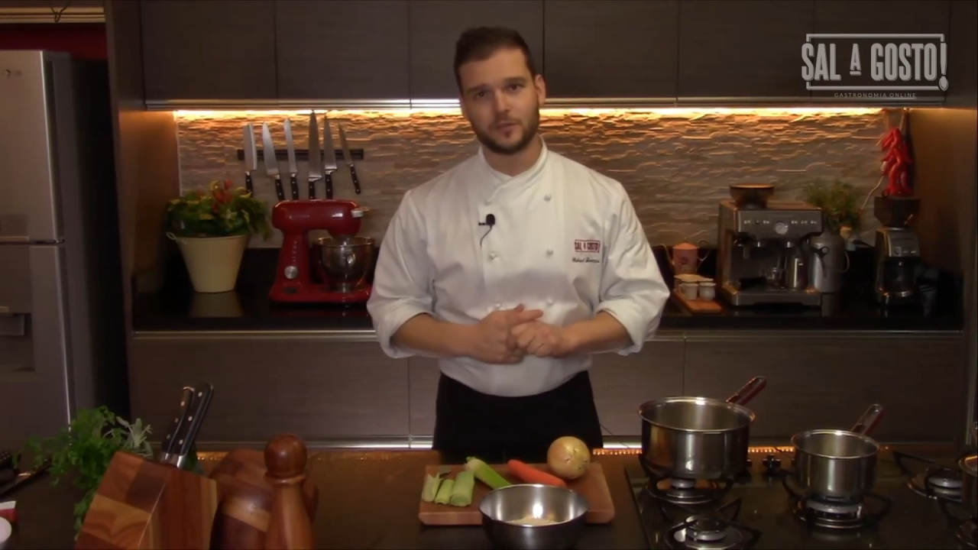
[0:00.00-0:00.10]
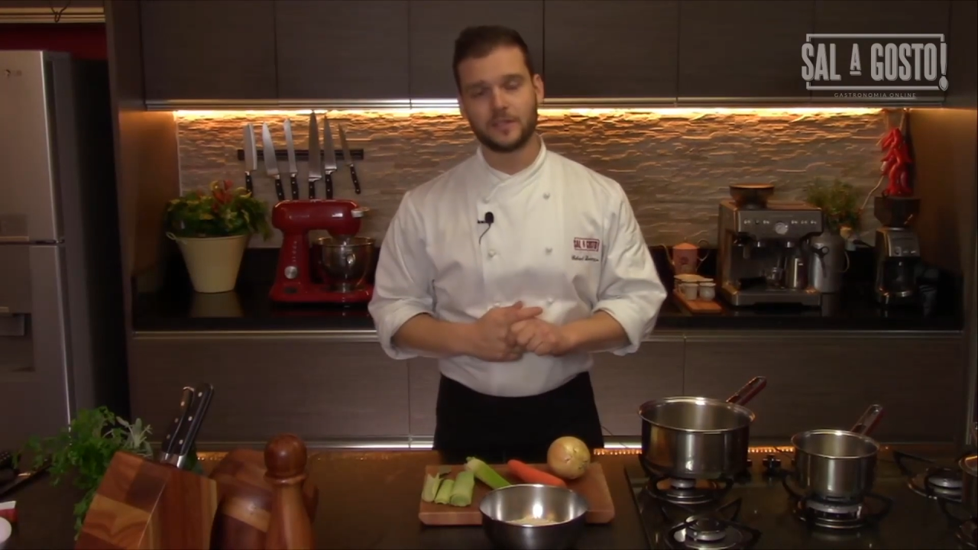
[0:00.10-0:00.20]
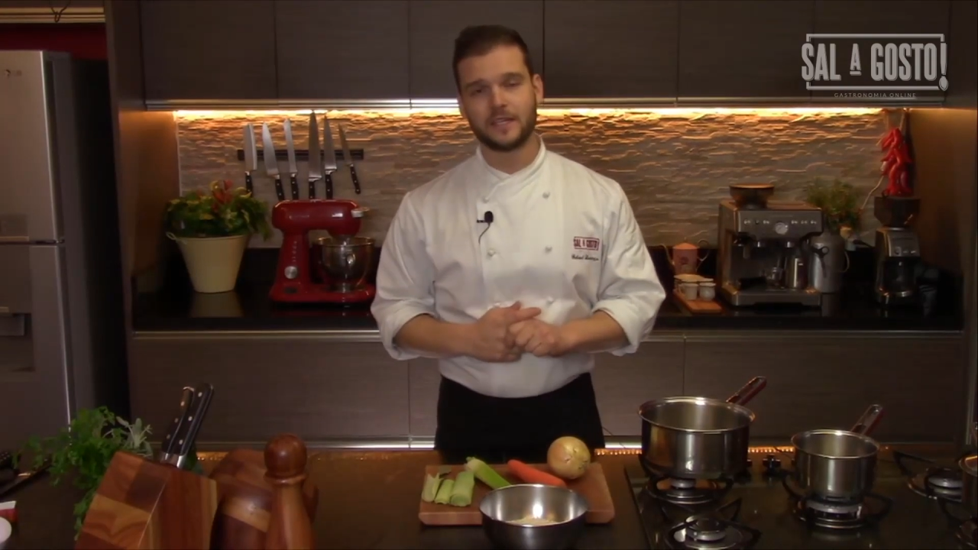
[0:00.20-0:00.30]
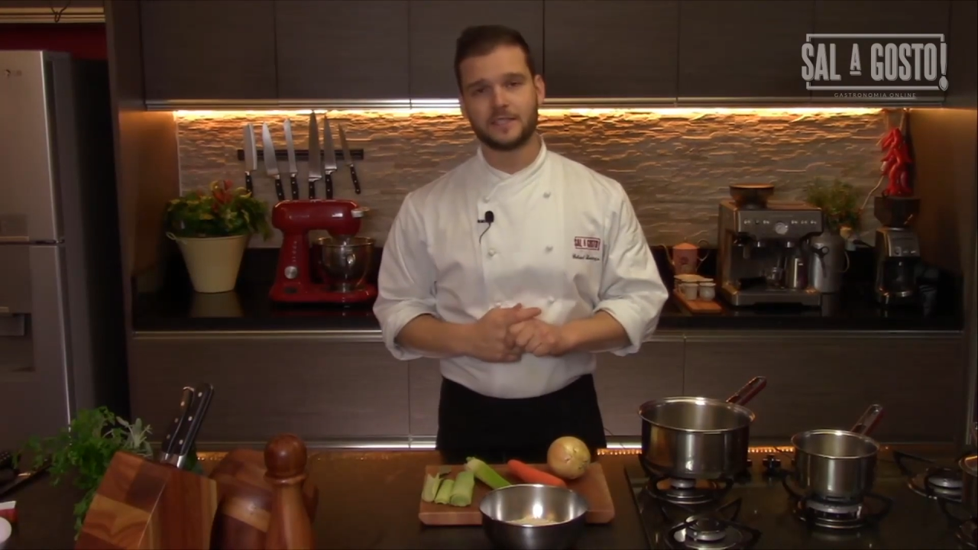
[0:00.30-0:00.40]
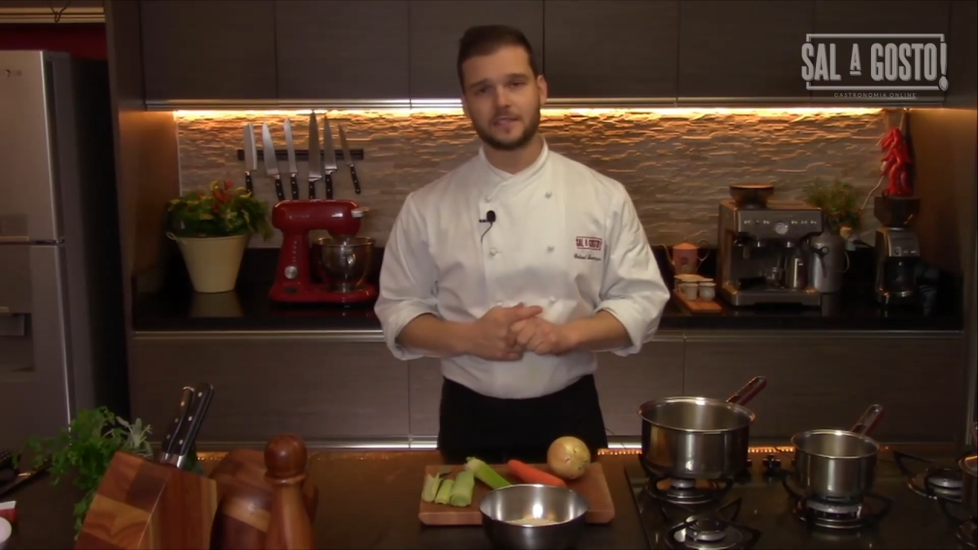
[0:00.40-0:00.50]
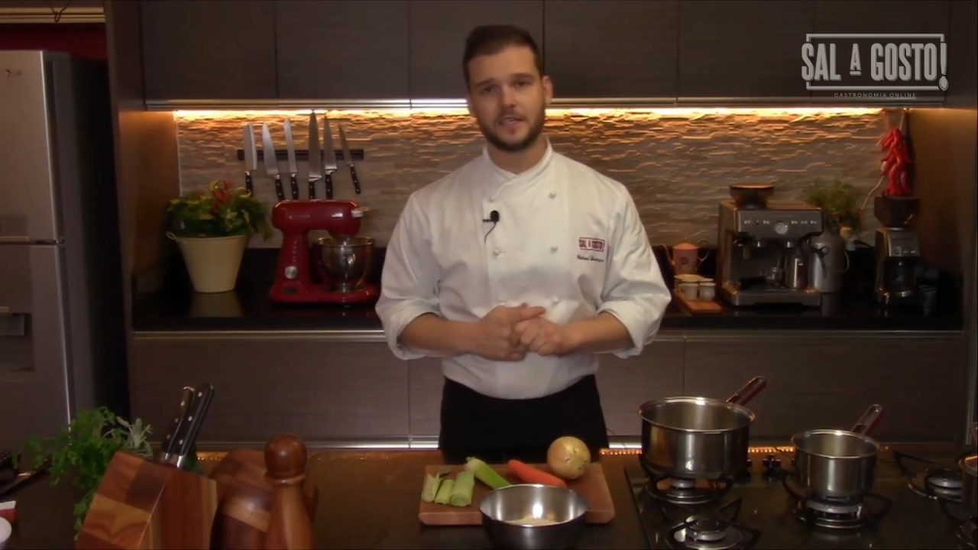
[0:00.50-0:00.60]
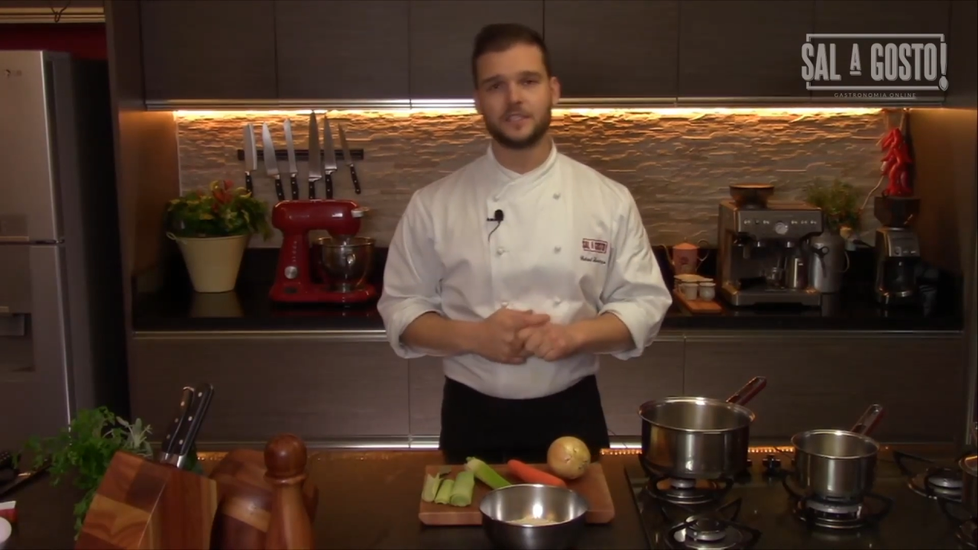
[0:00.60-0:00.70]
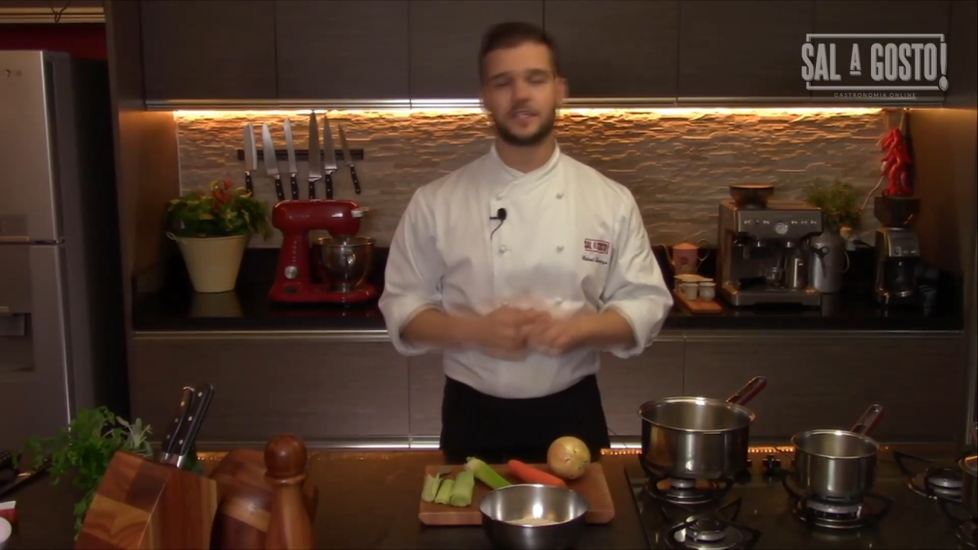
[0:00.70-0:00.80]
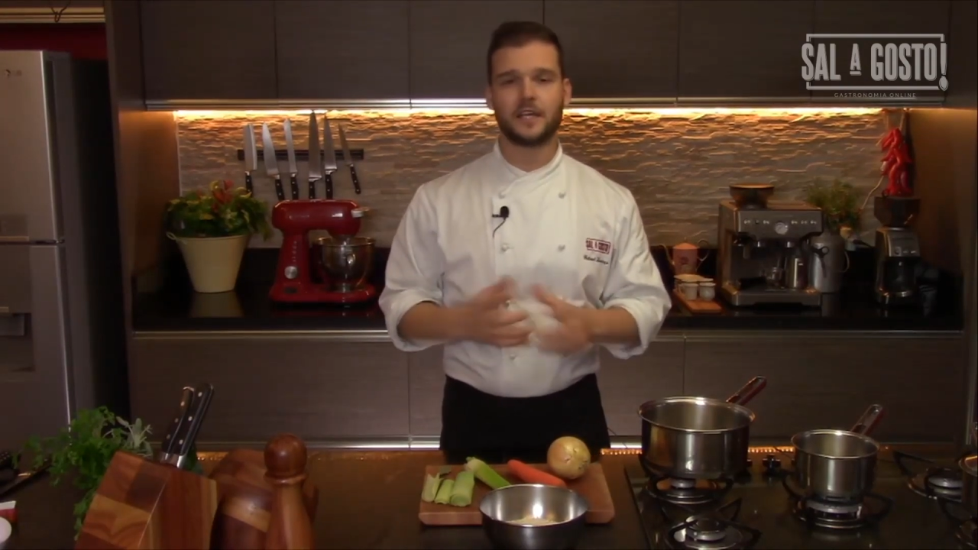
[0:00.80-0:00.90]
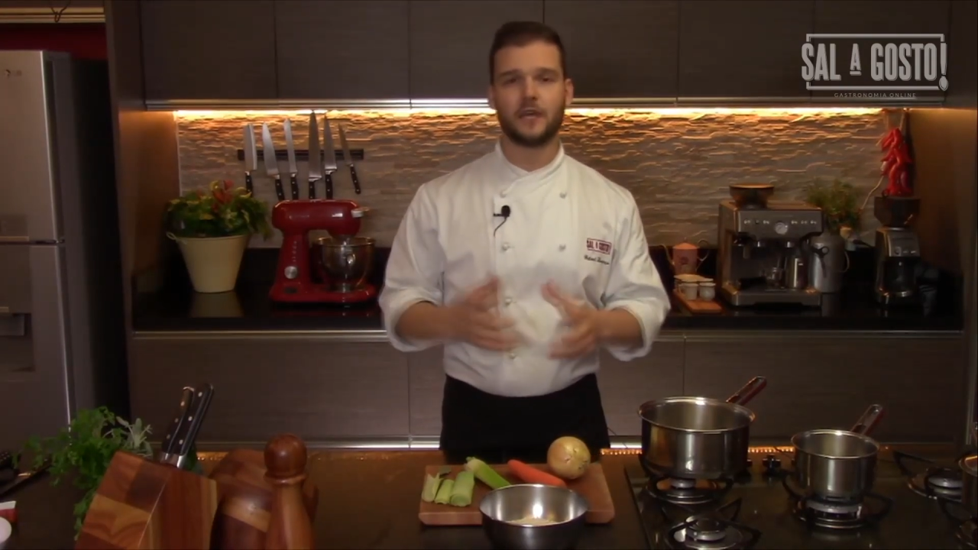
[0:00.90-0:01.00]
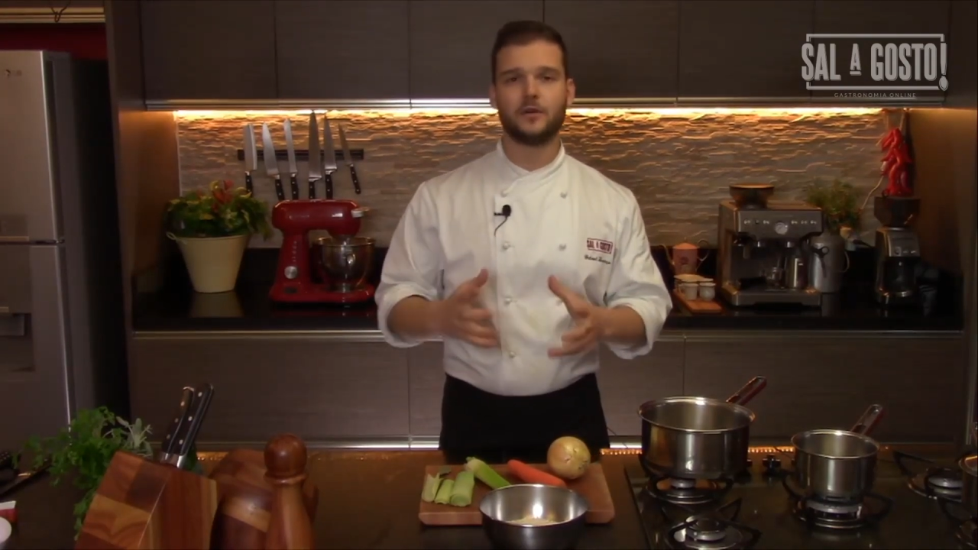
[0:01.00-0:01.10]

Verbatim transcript: muito interessante,